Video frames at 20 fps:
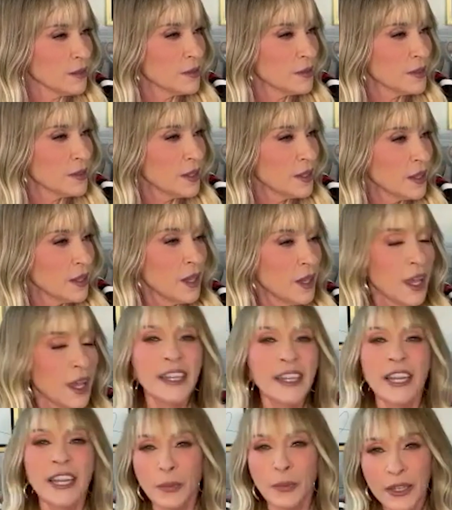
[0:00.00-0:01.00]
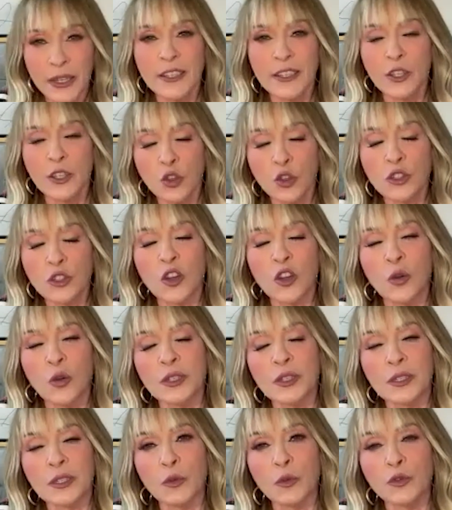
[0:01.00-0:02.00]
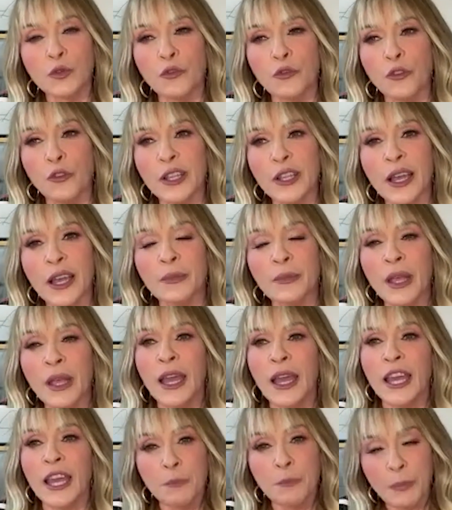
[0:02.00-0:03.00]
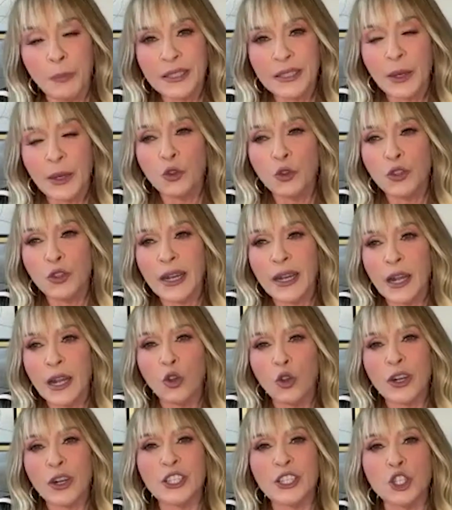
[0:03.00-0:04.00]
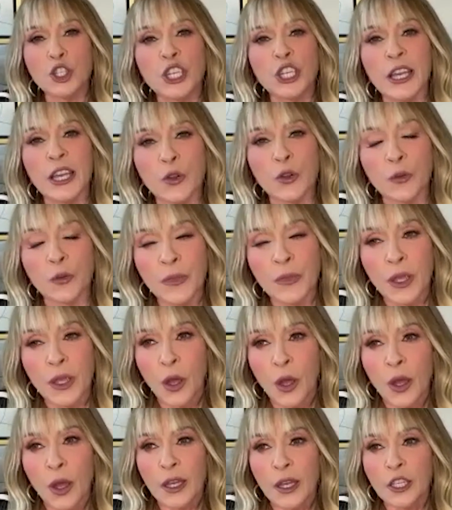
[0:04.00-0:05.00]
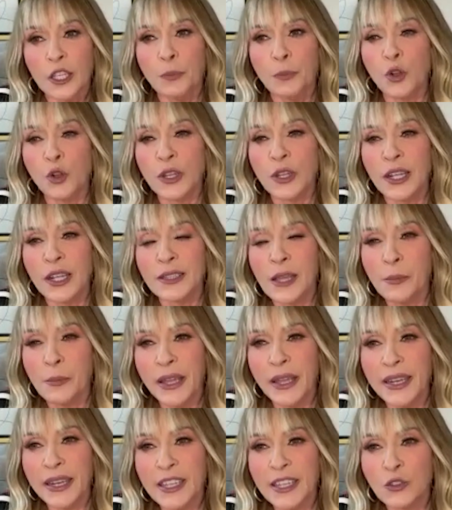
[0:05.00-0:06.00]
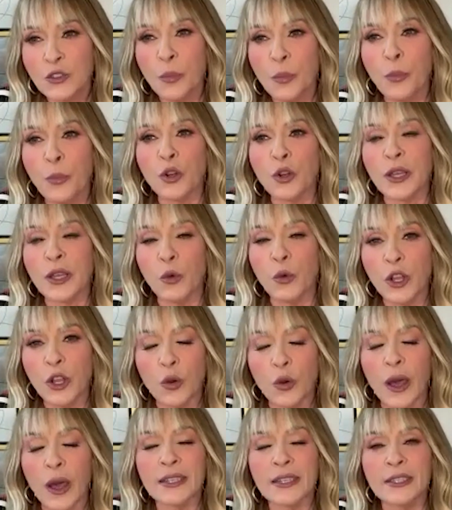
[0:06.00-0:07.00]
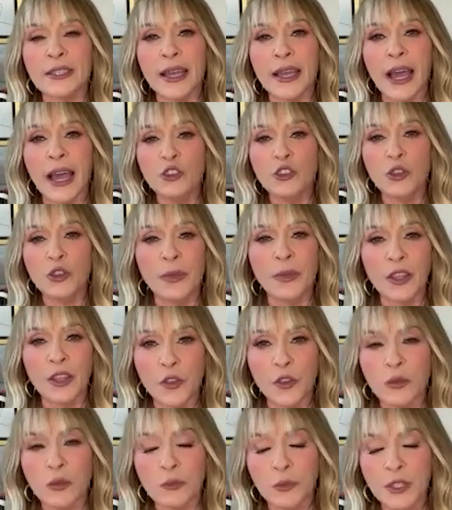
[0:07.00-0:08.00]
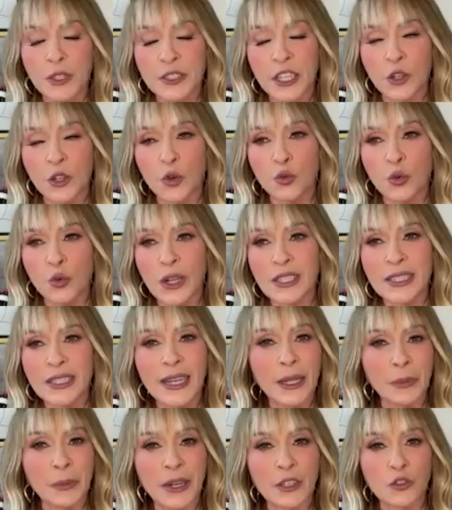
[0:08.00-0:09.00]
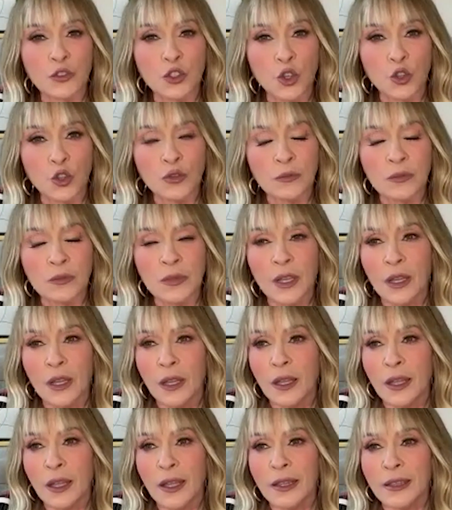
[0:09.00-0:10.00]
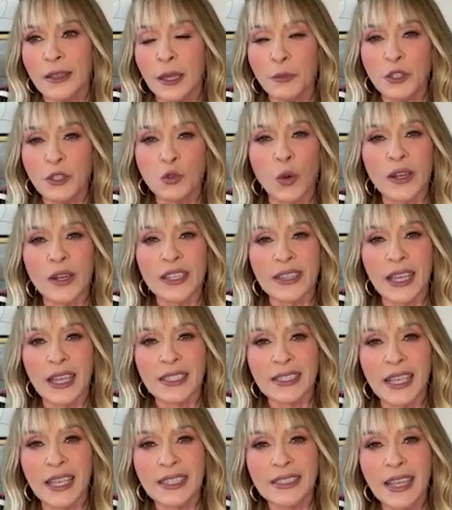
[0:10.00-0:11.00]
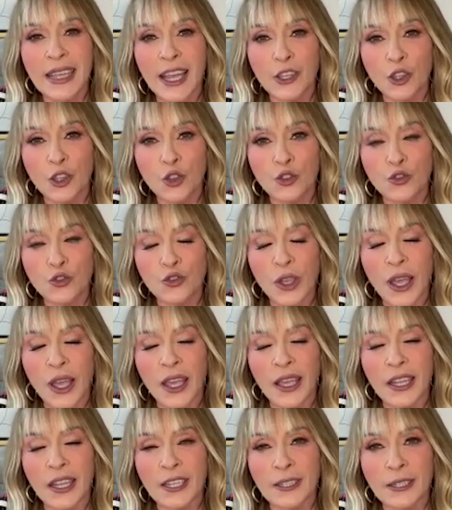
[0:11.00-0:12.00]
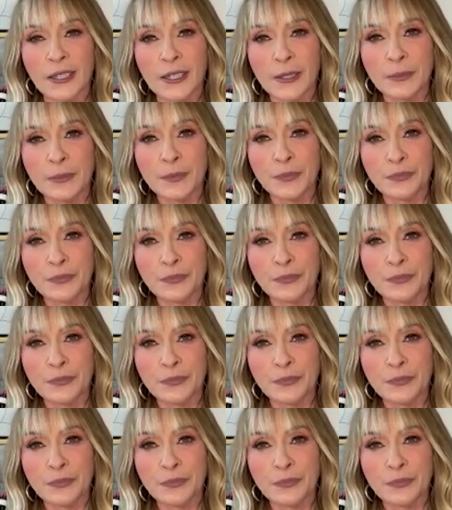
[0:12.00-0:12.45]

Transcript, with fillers: 22. En el 22 que comenzamos Euforia, empecé a montar algo ranchero. ¿Y por qué también eso? Porque bueno, hace año y medio hicieron una celebración de mis 46 años en um,